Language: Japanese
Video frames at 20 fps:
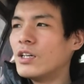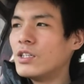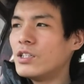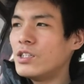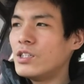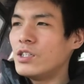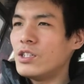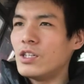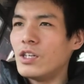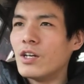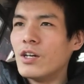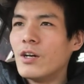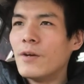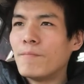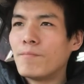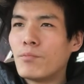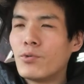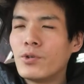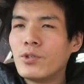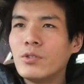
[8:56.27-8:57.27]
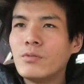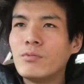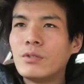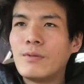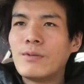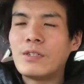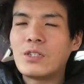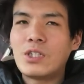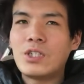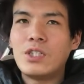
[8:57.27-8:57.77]
しボリューム
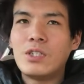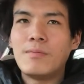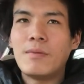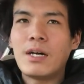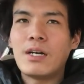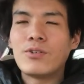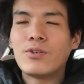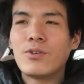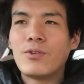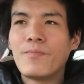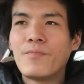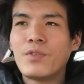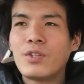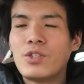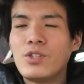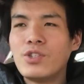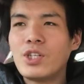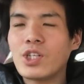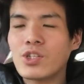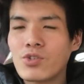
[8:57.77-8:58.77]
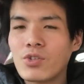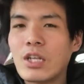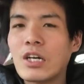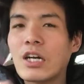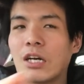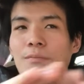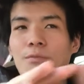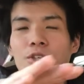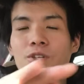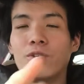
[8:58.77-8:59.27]
もあるし、まあ、あの駐車場な
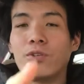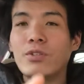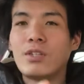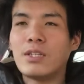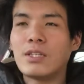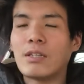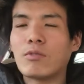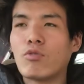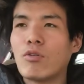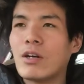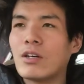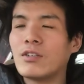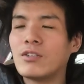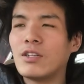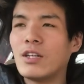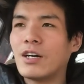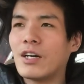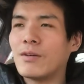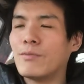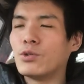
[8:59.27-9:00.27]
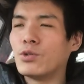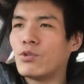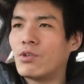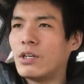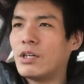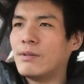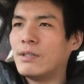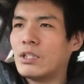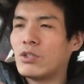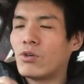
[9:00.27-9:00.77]
んかも広くてさトラックなんかも
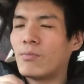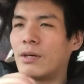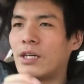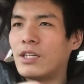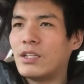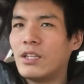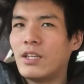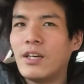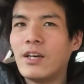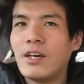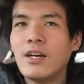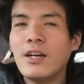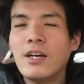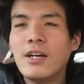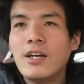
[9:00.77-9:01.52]
止まれて、